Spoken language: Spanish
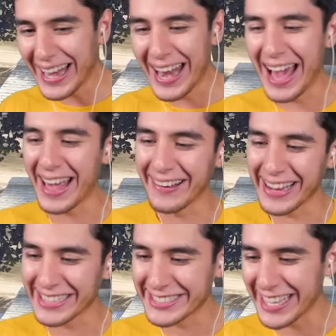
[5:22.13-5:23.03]

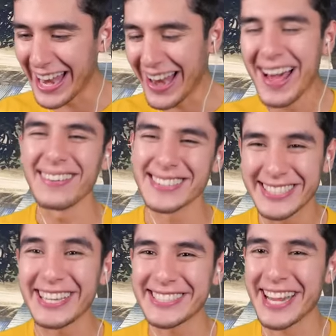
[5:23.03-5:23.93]
claro que sí, lo hemos
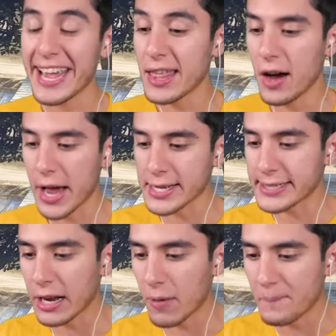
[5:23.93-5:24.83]
conseguido
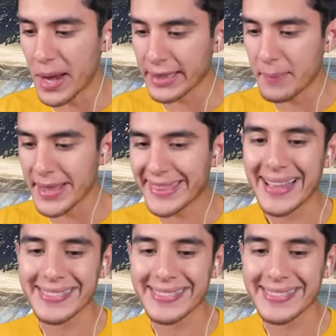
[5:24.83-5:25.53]
Está completamente